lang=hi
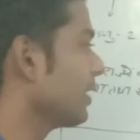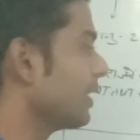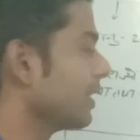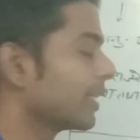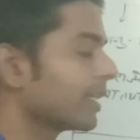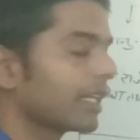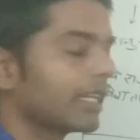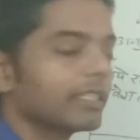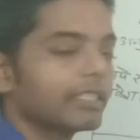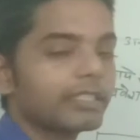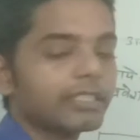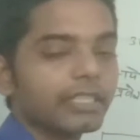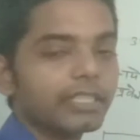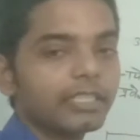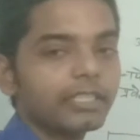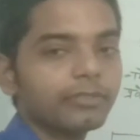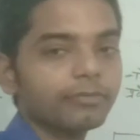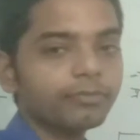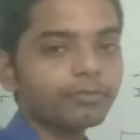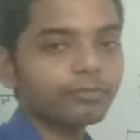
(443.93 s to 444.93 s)
एक राज्य से
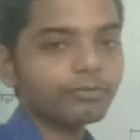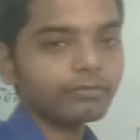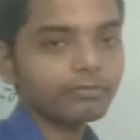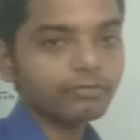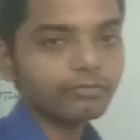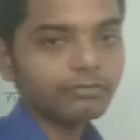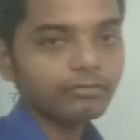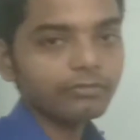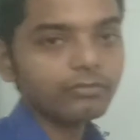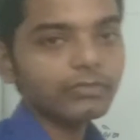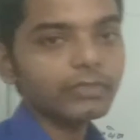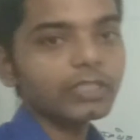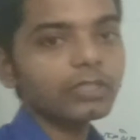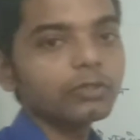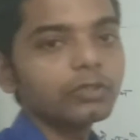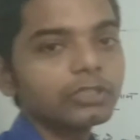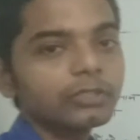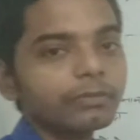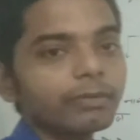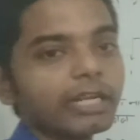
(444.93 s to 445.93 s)
ही
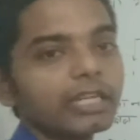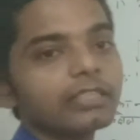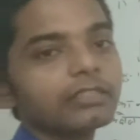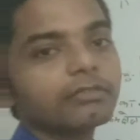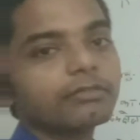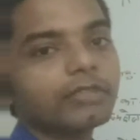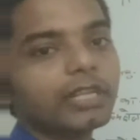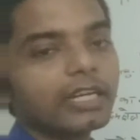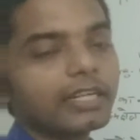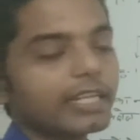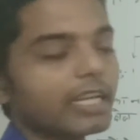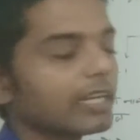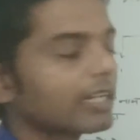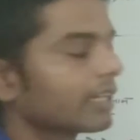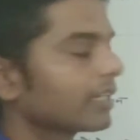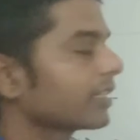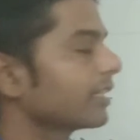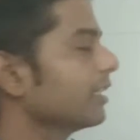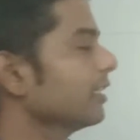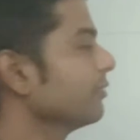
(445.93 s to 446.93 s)
कुछ भाग हटा
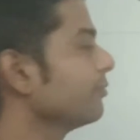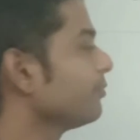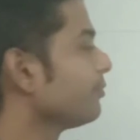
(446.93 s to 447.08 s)
करके